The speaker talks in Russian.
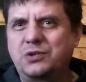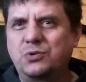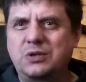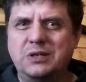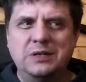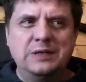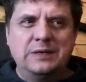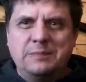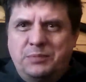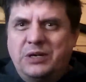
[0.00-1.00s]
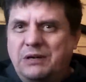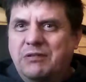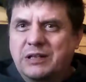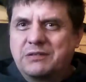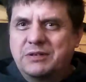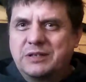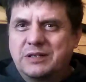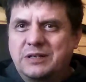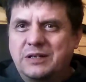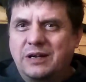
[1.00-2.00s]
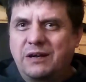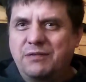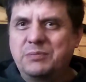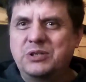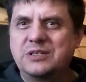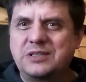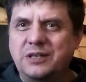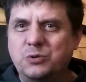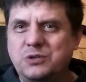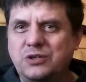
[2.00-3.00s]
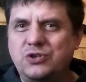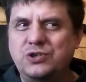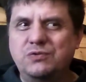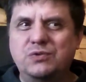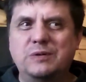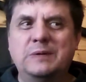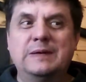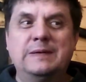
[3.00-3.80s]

Кто-то перехватывает это, а вам не достается ничего.